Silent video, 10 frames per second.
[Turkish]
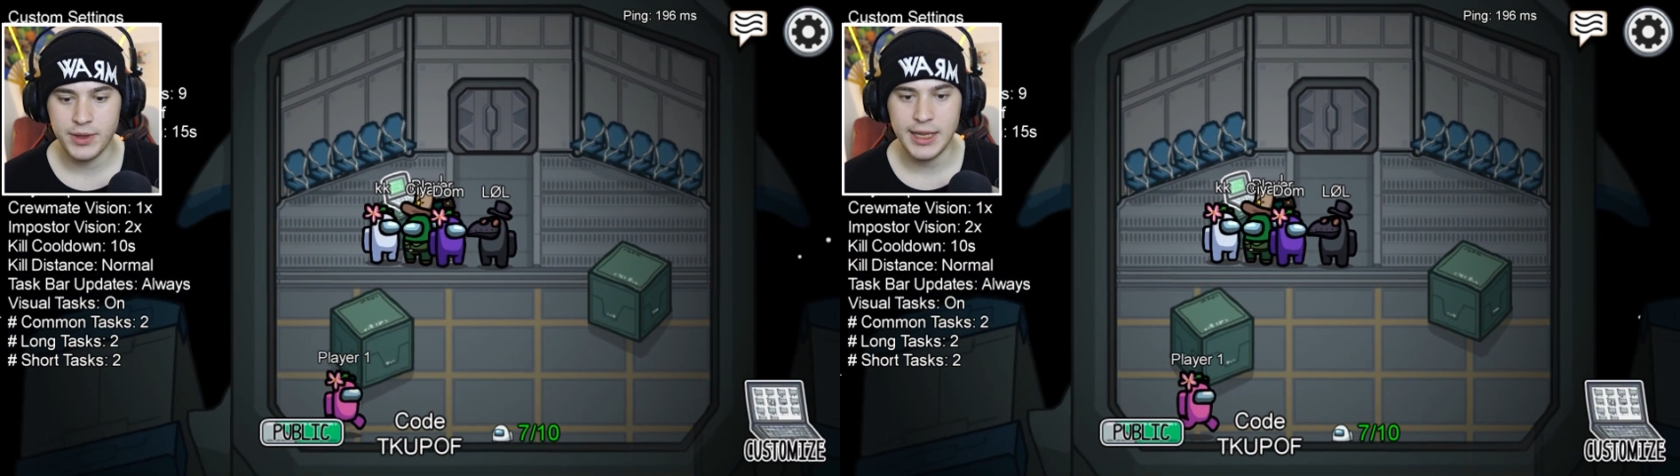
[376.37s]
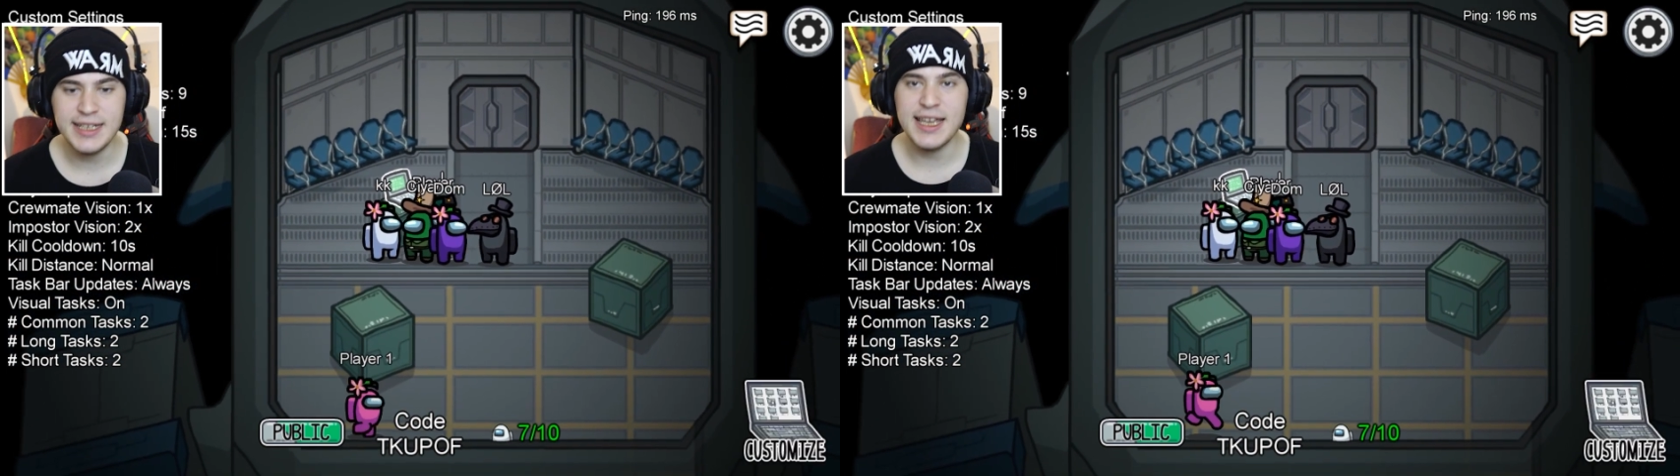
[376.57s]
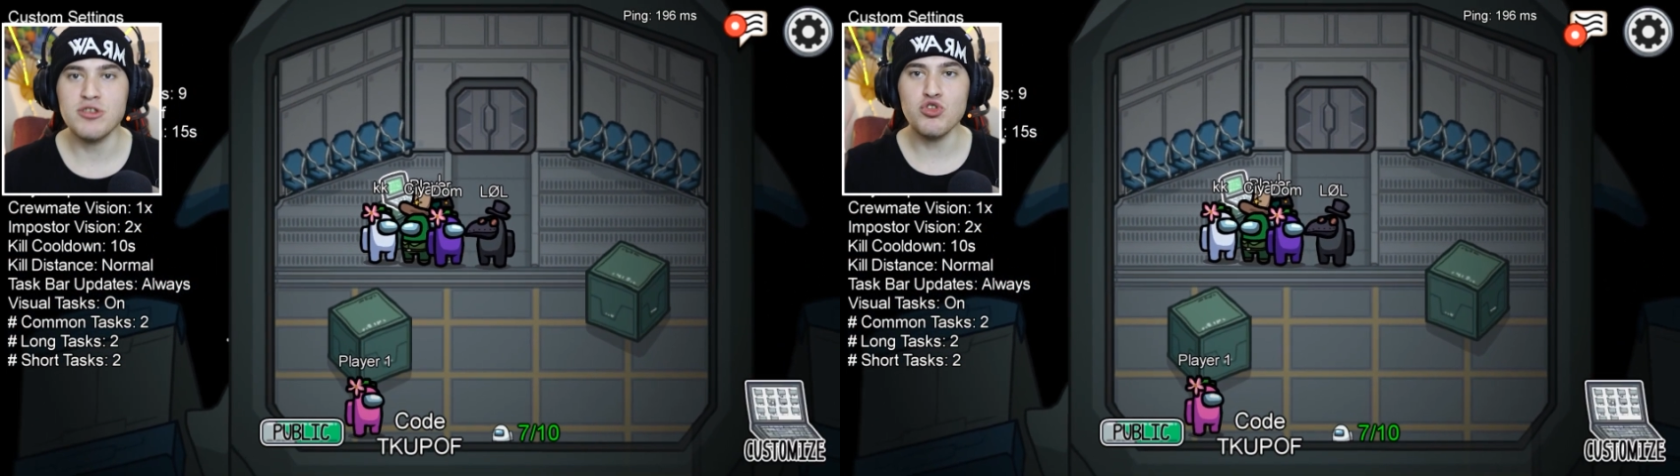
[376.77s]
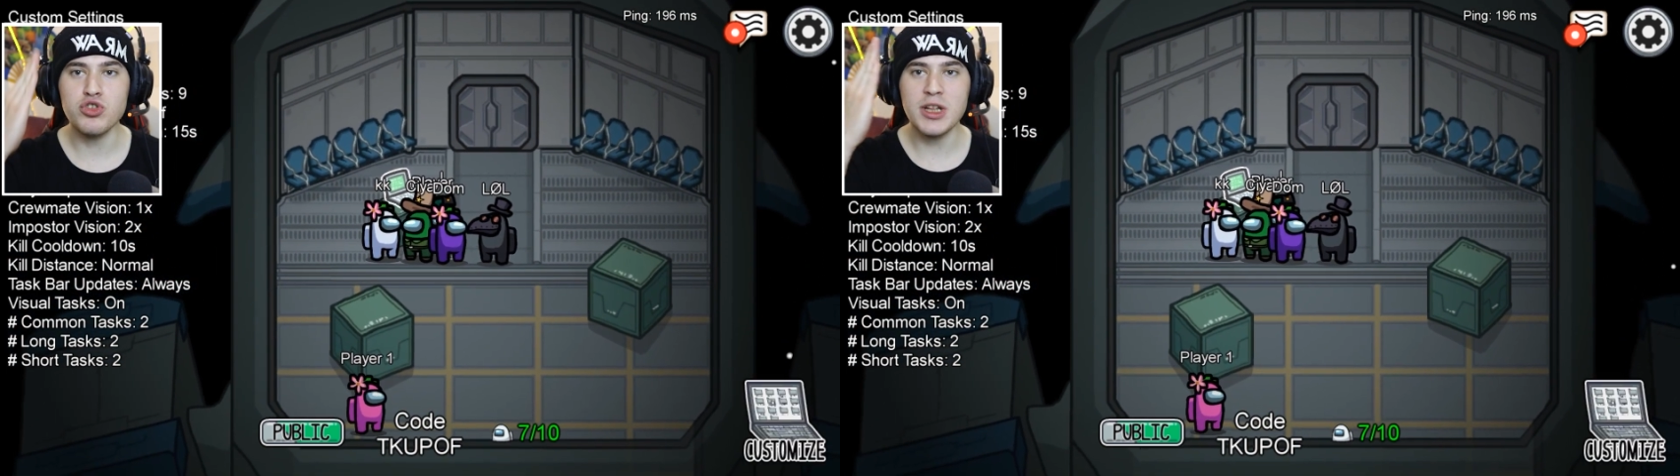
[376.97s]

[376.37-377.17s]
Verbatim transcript: Lan gece 3